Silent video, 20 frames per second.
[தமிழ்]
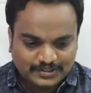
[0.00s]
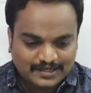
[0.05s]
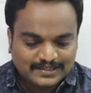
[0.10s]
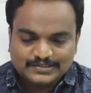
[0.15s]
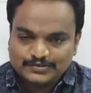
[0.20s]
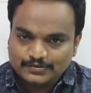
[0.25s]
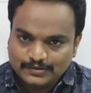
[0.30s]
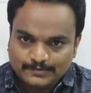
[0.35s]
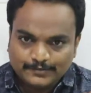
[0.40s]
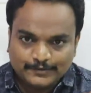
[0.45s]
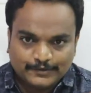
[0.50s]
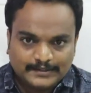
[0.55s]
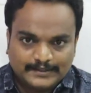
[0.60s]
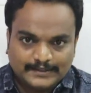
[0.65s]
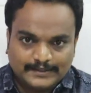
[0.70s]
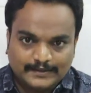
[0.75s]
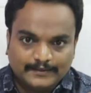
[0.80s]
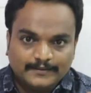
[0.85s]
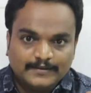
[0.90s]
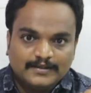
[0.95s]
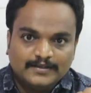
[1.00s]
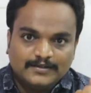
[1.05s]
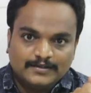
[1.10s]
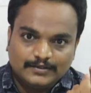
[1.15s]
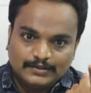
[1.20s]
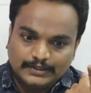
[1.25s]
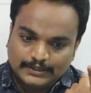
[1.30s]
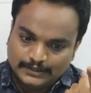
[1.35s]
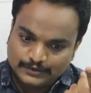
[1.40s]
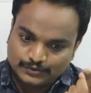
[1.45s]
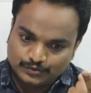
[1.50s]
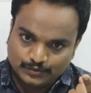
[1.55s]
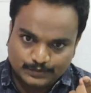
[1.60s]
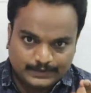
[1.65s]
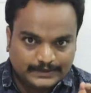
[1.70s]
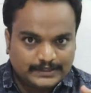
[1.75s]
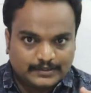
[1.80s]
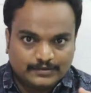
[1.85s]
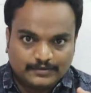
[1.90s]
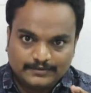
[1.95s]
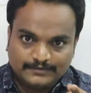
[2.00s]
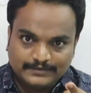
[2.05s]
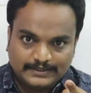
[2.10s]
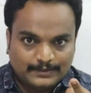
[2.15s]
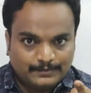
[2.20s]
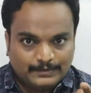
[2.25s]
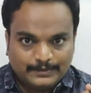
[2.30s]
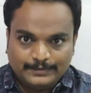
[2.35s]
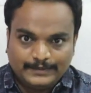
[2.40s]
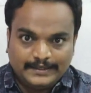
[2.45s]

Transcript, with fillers: ஷார்ட்ஸ் கூட போட்டிருக்கேன் சூப்பராக இருக்கும் வேணால் போய்